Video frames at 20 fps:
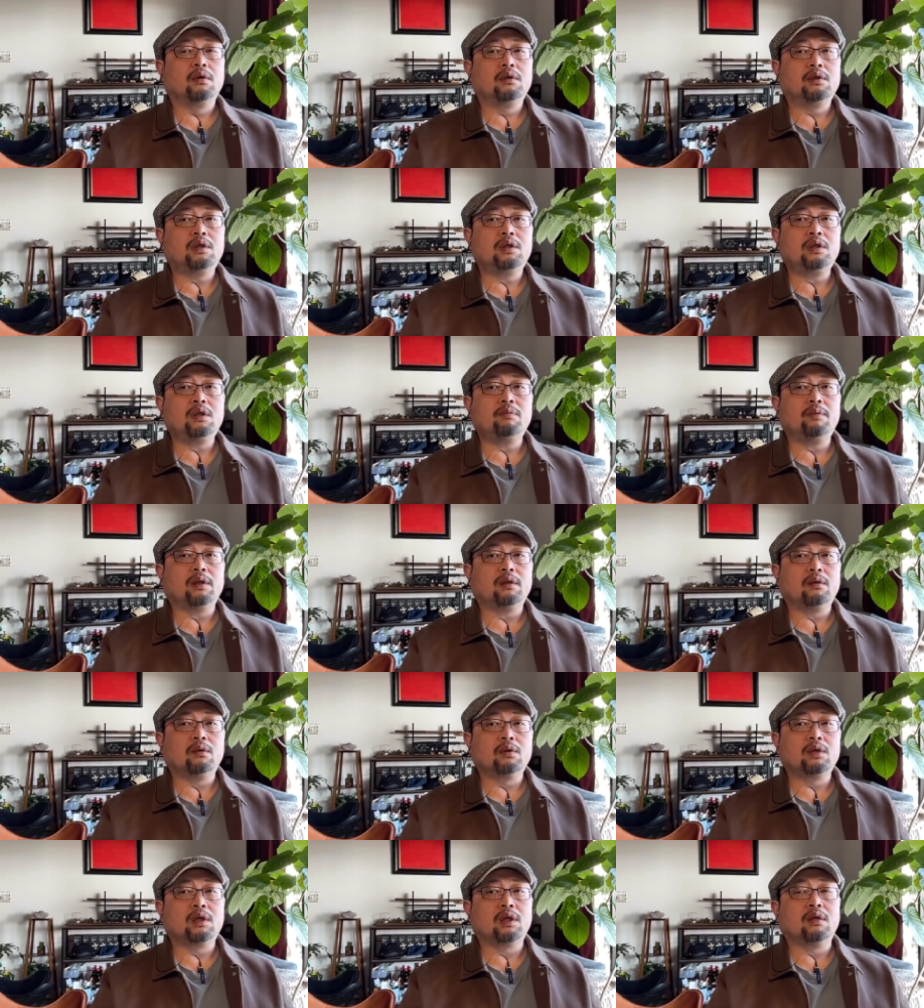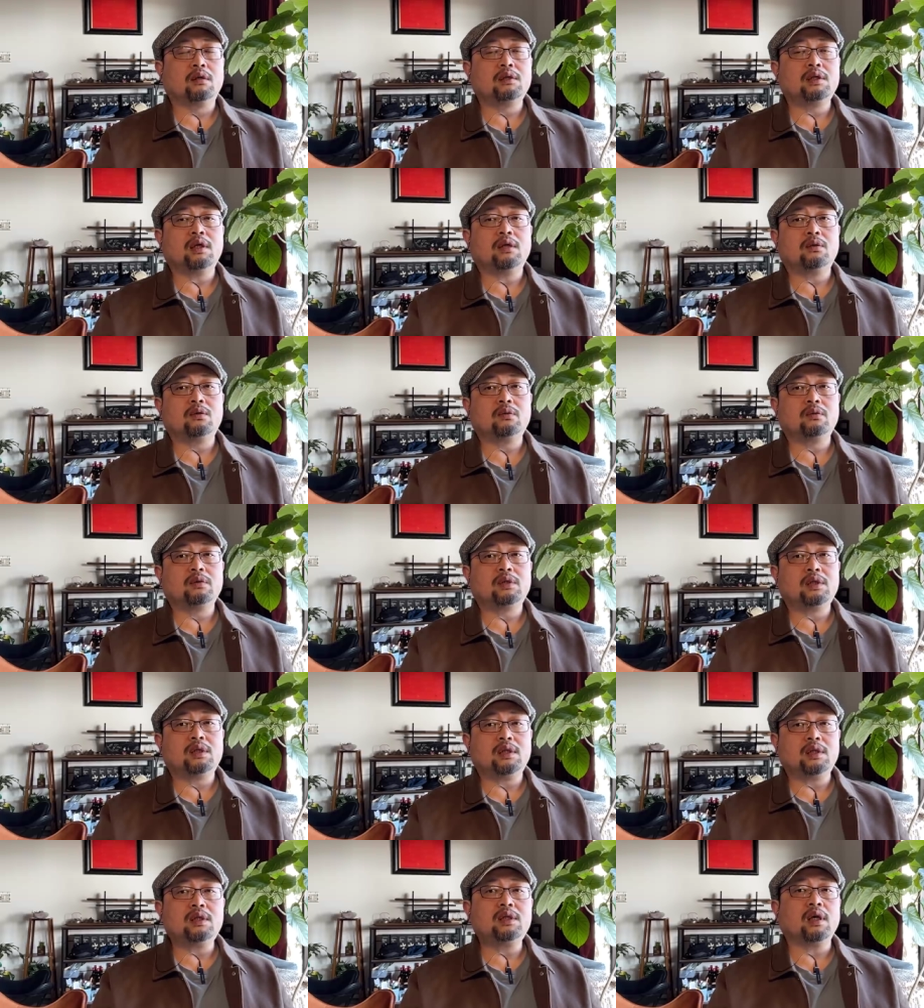基本都呈现出
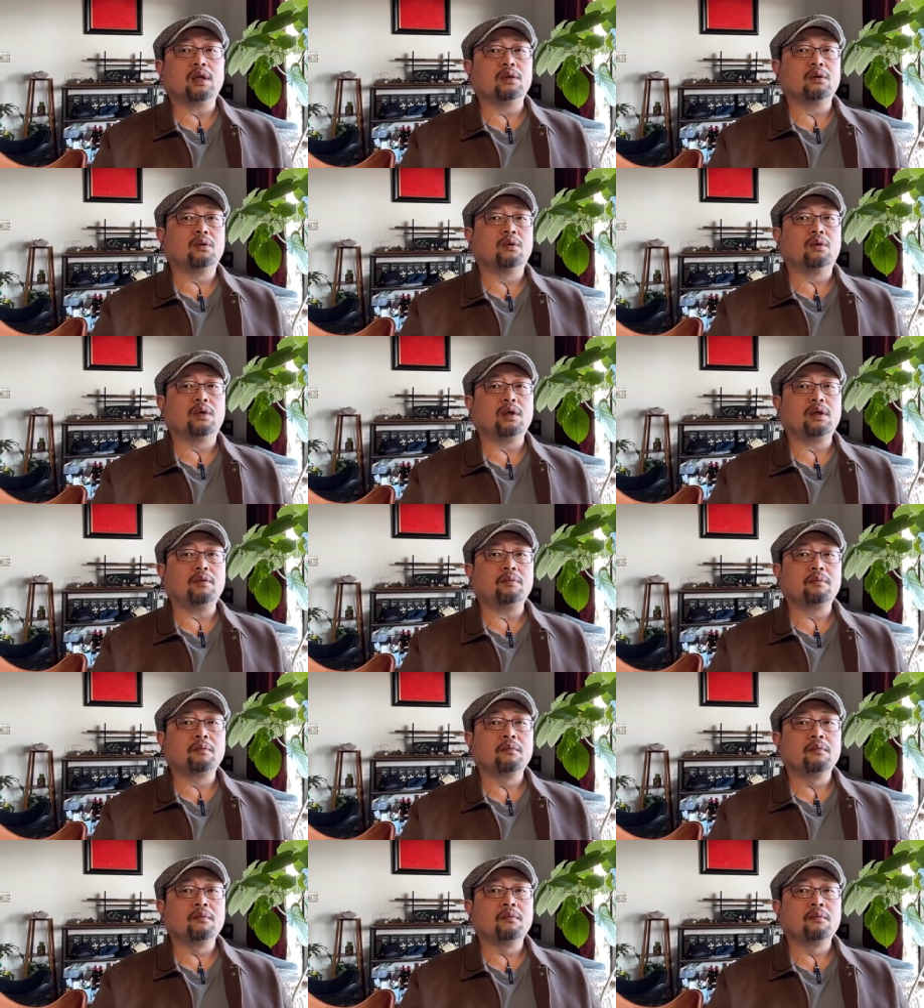极强的活力，